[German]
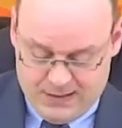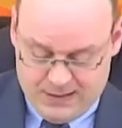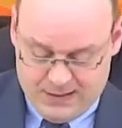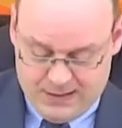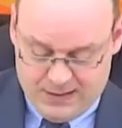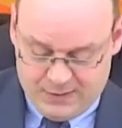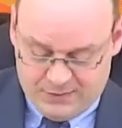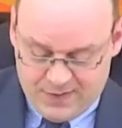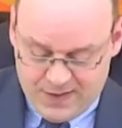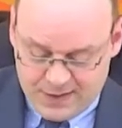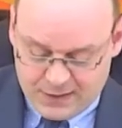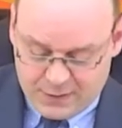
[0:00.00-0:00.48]

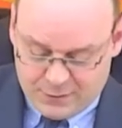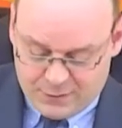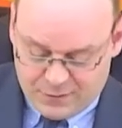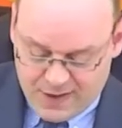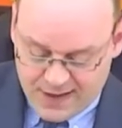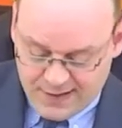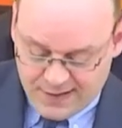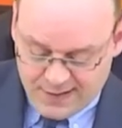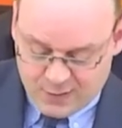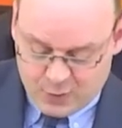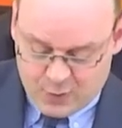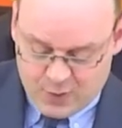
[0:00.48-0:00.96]
Es wirkte
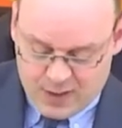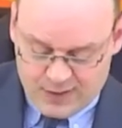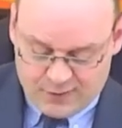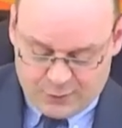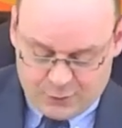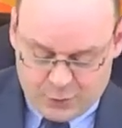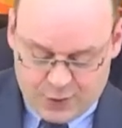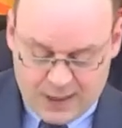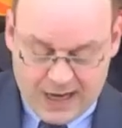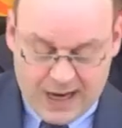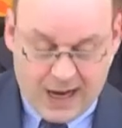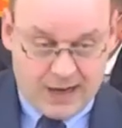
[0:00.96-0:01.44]
fast so, als
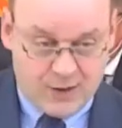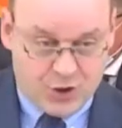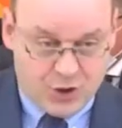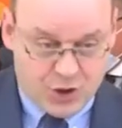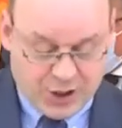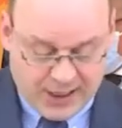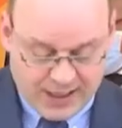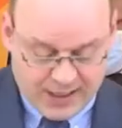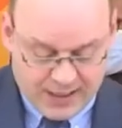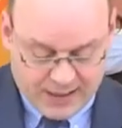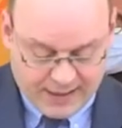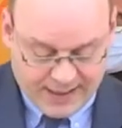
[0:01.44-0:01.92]
würde er als
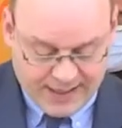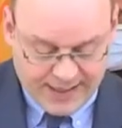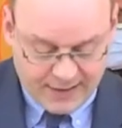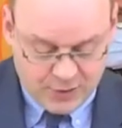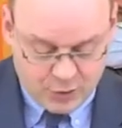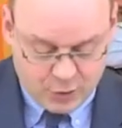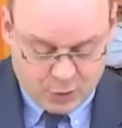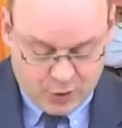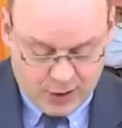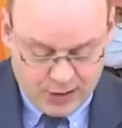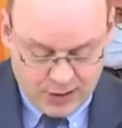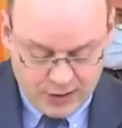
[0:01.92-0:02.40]
strenger
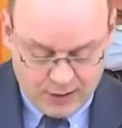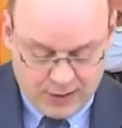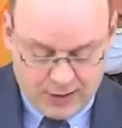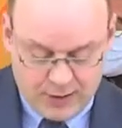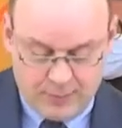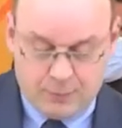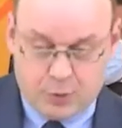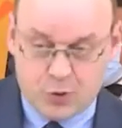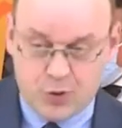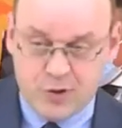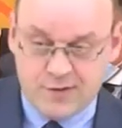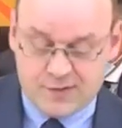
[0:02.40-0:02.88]
Rektor
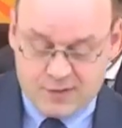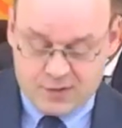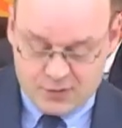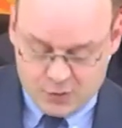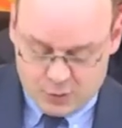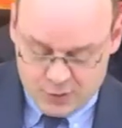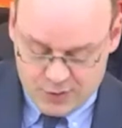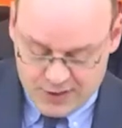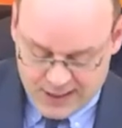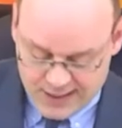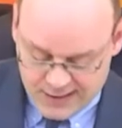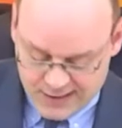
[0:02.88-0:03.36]

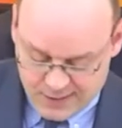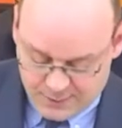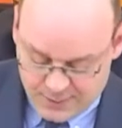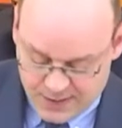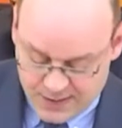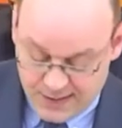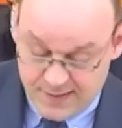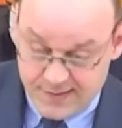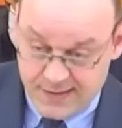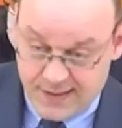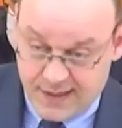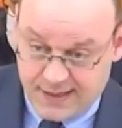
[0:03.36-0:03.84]

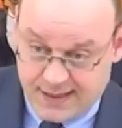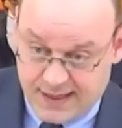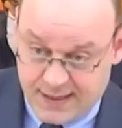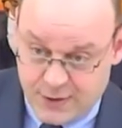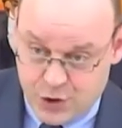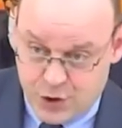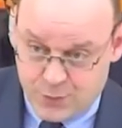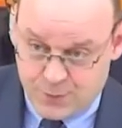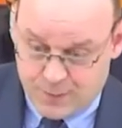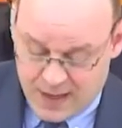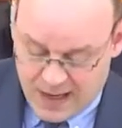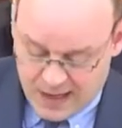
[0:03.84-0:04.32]
Bundesgesundheitsminister
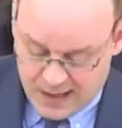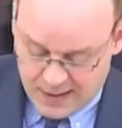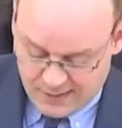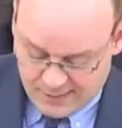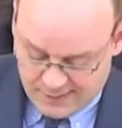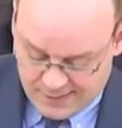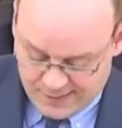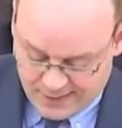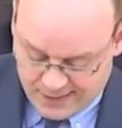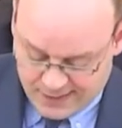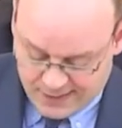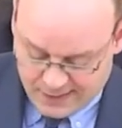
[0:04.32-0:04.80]
Jens Spahn,
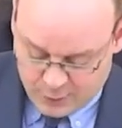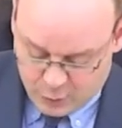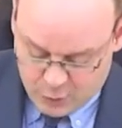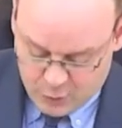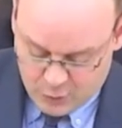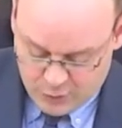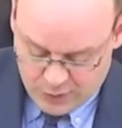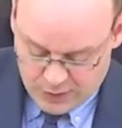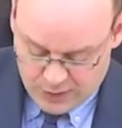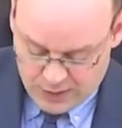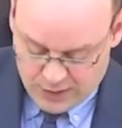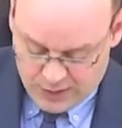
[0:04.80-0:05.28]

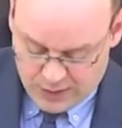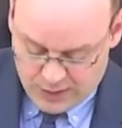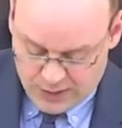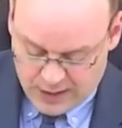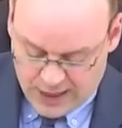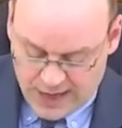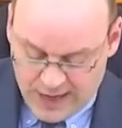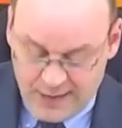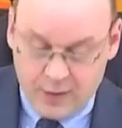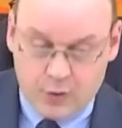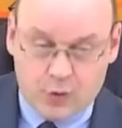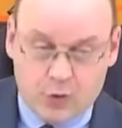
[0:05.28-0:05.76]
CDU,
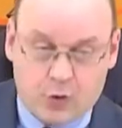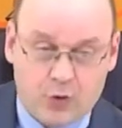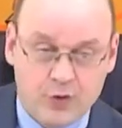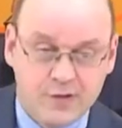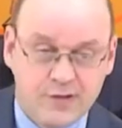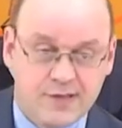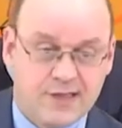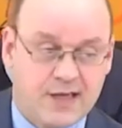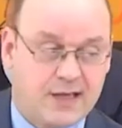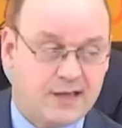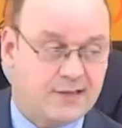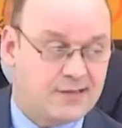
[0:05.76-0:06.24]
eine
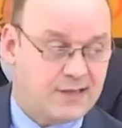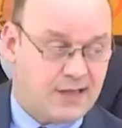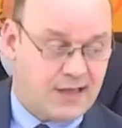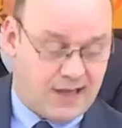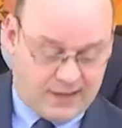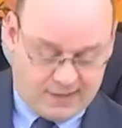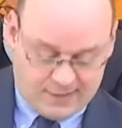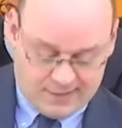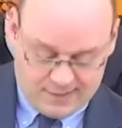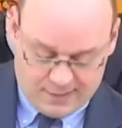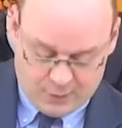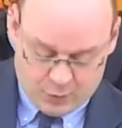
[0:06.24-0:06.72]

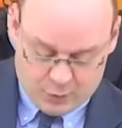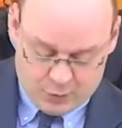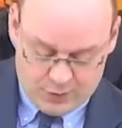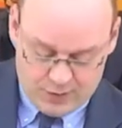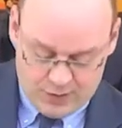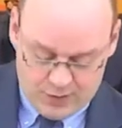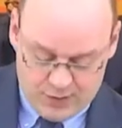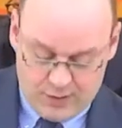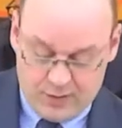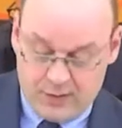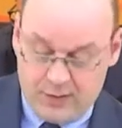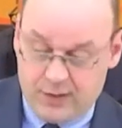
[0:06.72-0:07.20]
Grundsatzlektion
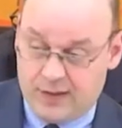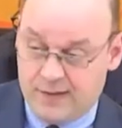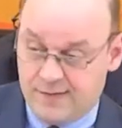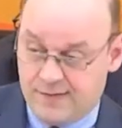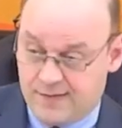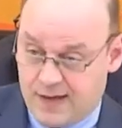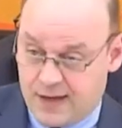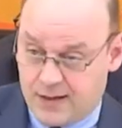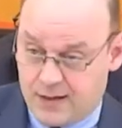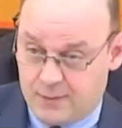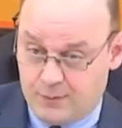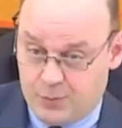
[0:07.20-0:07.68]
in
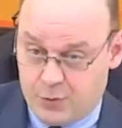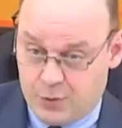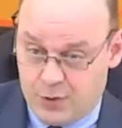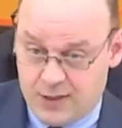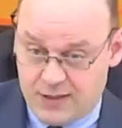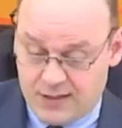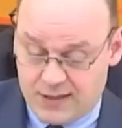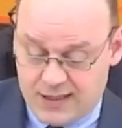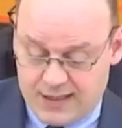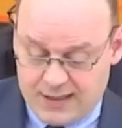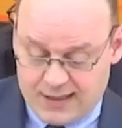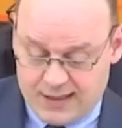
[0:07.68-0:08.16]
Sachen
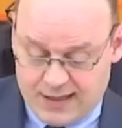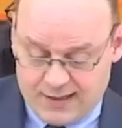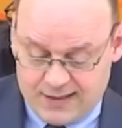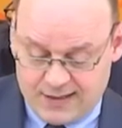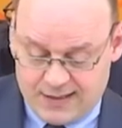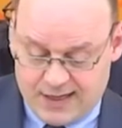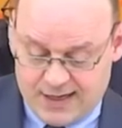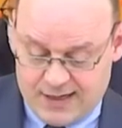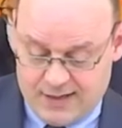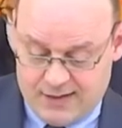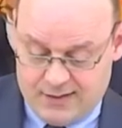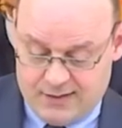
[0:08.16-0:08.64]
Politik
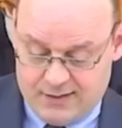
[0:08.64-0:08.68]
erteilen.